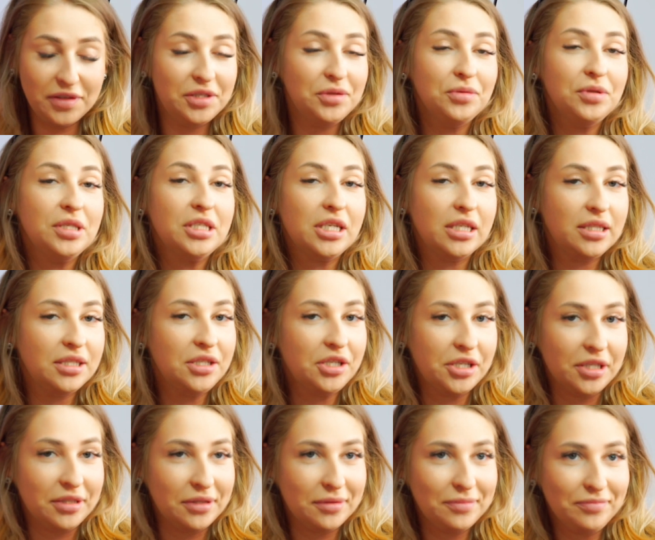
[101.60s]
świecił się żaden
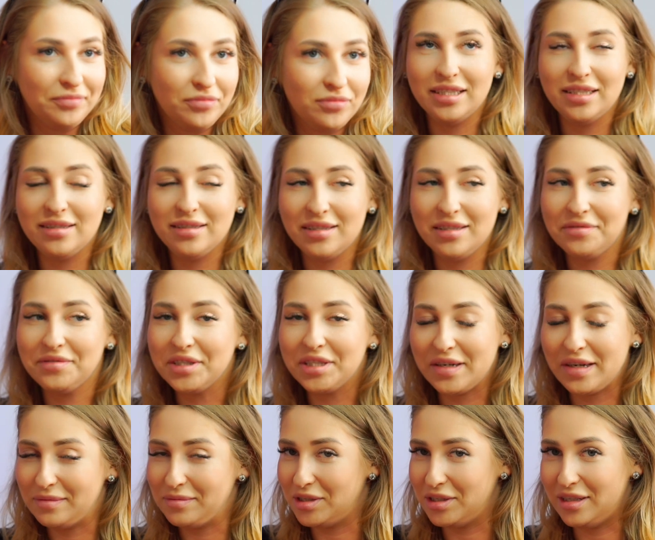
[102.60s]
szyd, więc nie
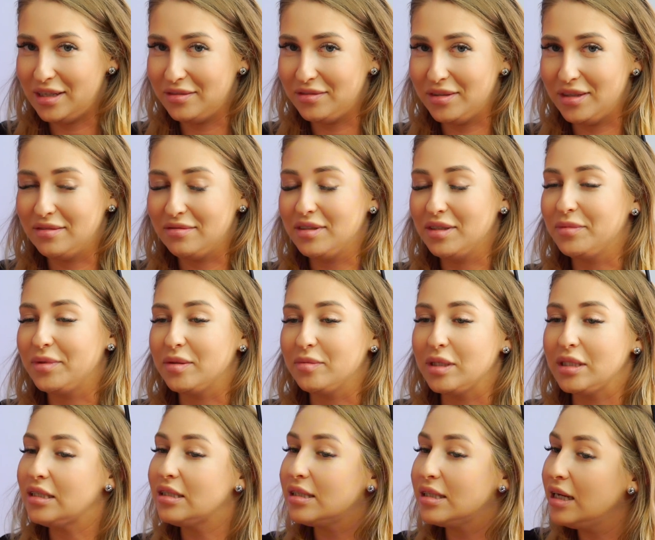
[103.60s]
wiedziałam, czy trafiłam w dobre
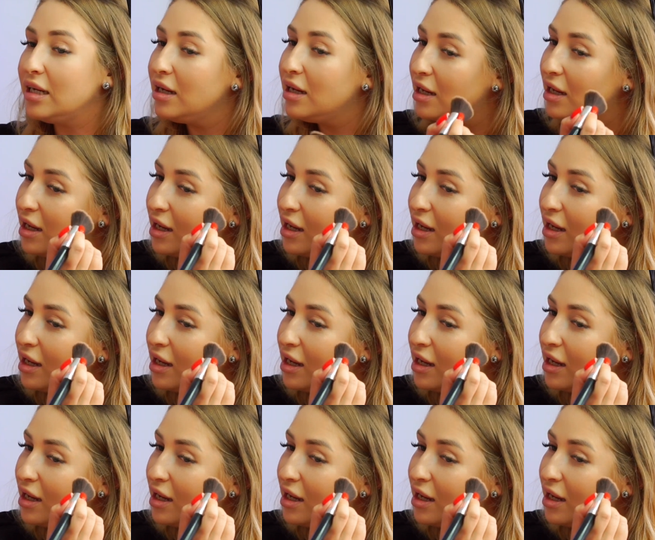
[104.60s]
miejsce.